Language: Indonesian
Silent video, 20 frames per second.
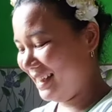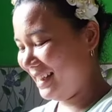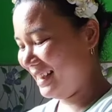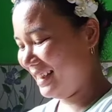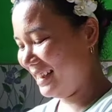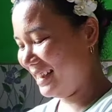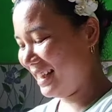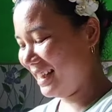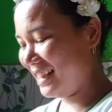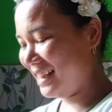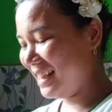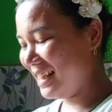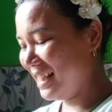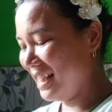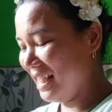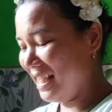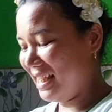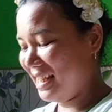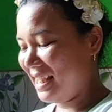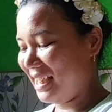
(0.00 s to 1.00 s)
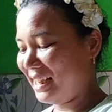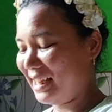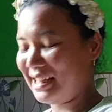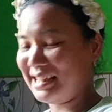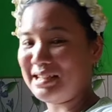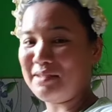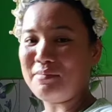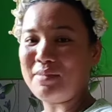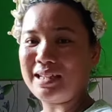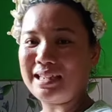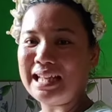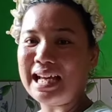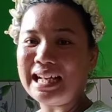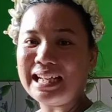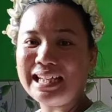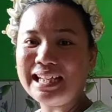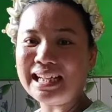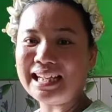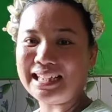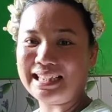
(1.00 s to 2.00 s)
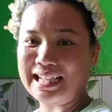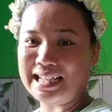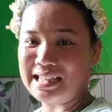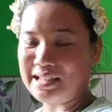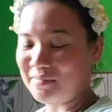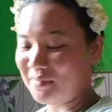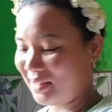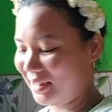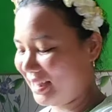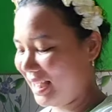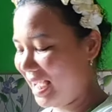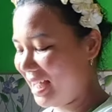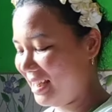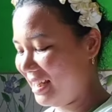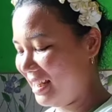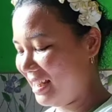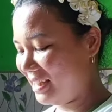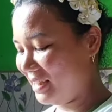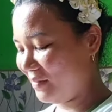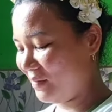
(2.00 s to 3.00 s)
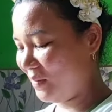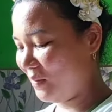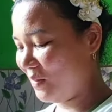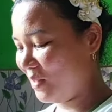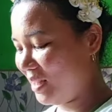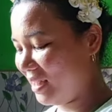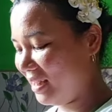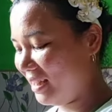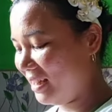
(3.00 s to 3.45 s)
jadi ya kerja bertani kita ajak bertani ya sama bunda